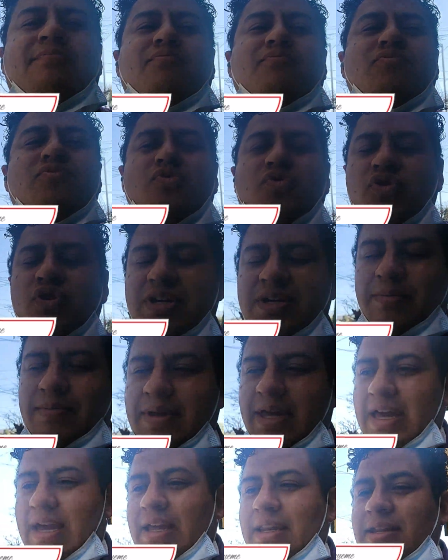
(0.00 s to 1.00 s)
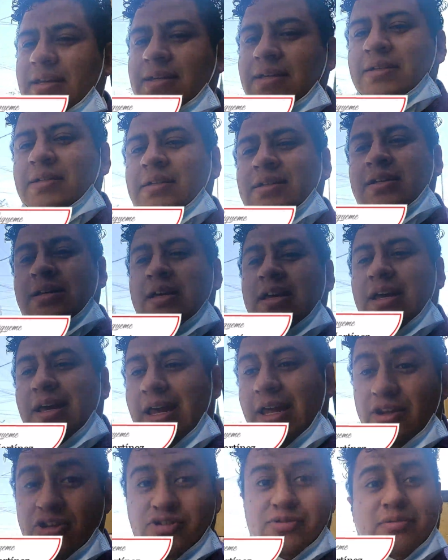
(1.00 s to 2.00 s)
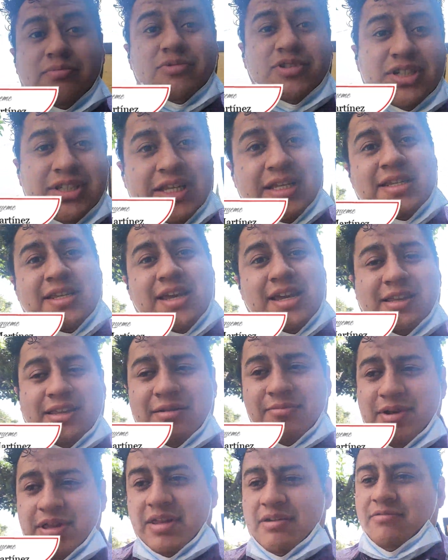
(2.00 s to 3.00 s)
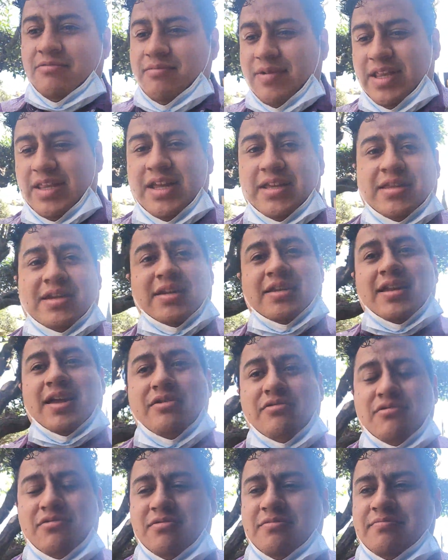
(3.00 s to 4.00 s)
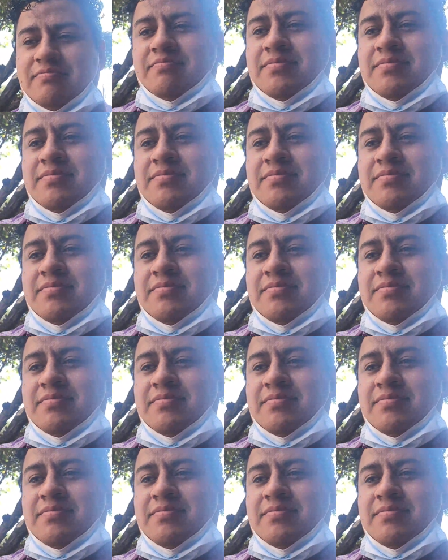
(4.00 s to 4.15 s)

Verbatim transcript: muy bien. Y nos vemos en el siguiente video, el día 31.